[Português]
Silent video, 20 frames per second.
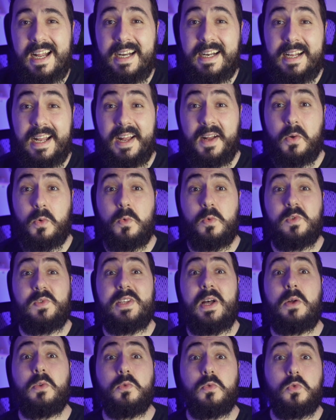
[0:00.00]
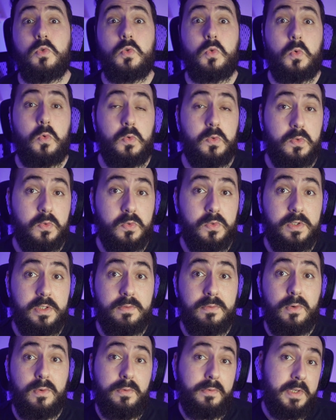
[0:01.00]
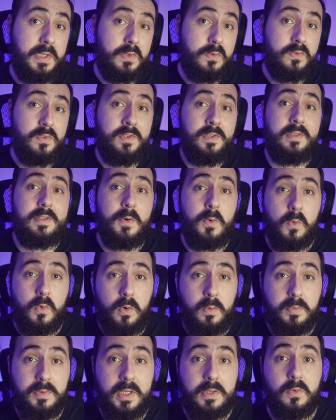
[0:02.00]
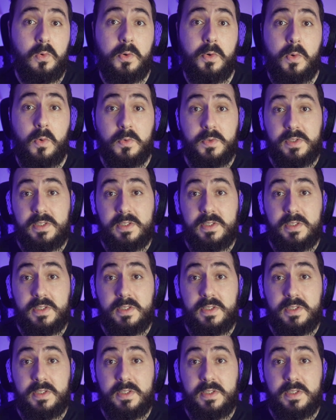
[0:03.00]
arcar com os altos custos envolvidos em ter um computador com um